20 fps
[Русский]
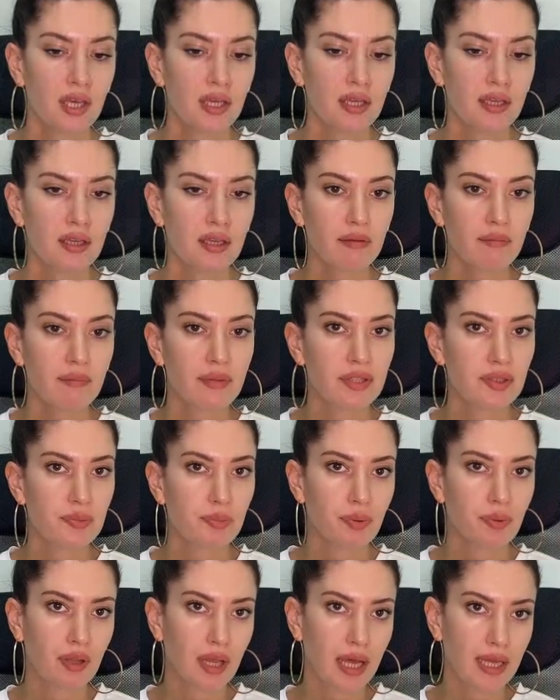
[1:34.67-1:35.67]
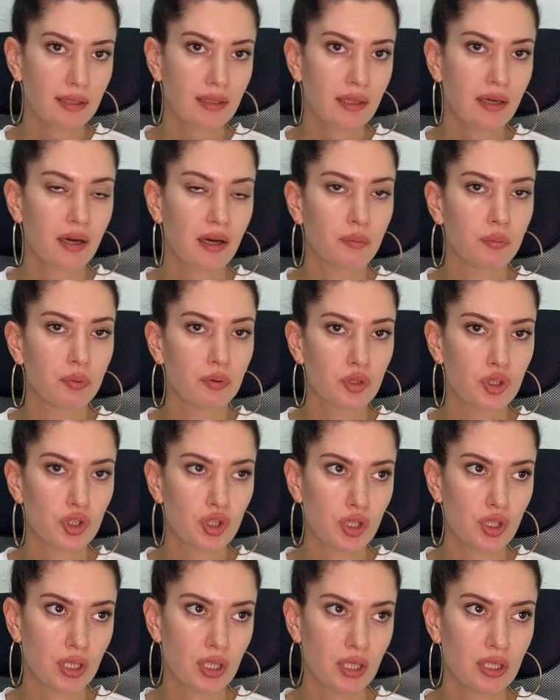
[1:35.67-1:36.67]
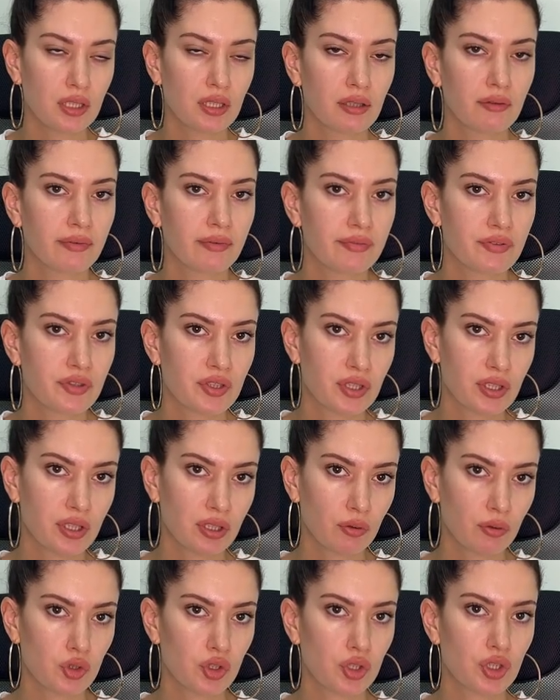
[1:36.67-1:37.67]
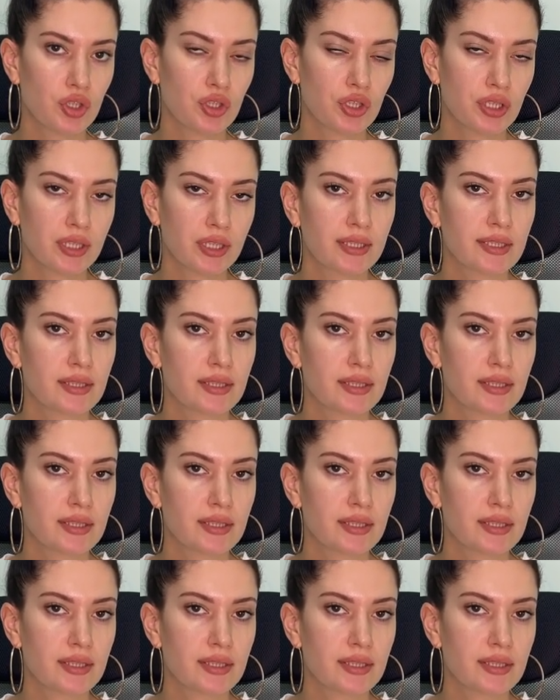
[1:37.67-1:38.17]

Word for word: и бесплатное обучение во всех учреждениях